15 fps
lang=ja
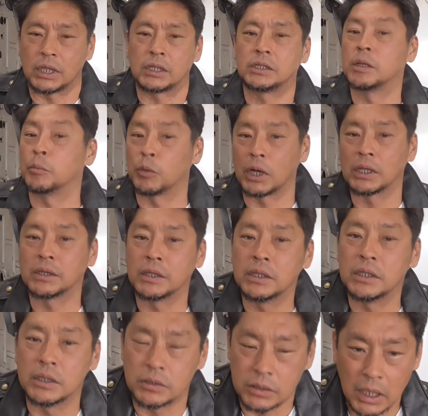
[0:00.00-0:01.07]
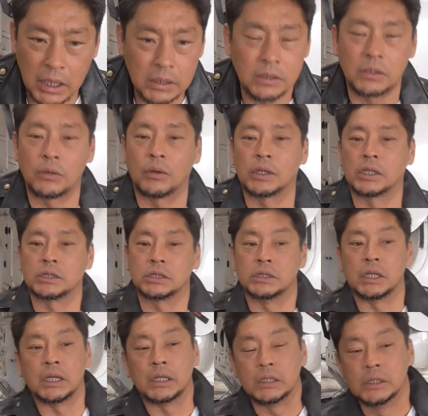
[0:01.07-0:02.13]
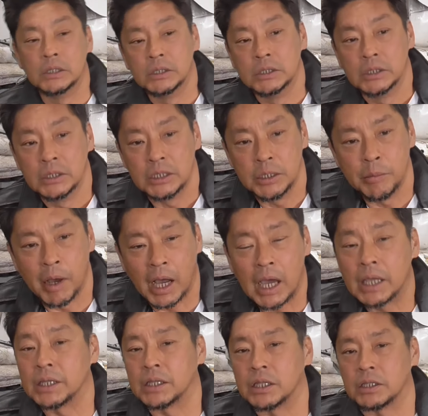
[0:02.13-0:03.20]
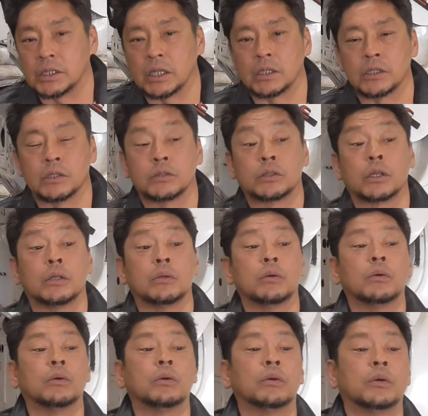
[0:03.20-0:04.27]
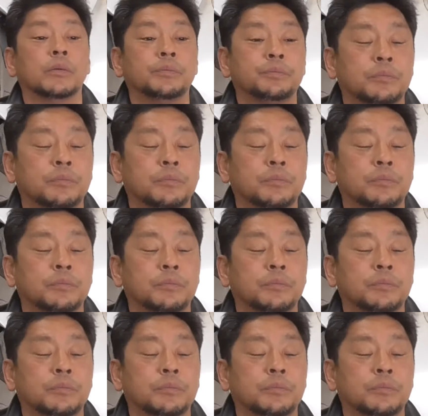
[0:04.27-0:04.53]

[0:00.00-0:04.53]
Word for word: れてきてもらっていいですかっていうお話で今帰ってきたんですけど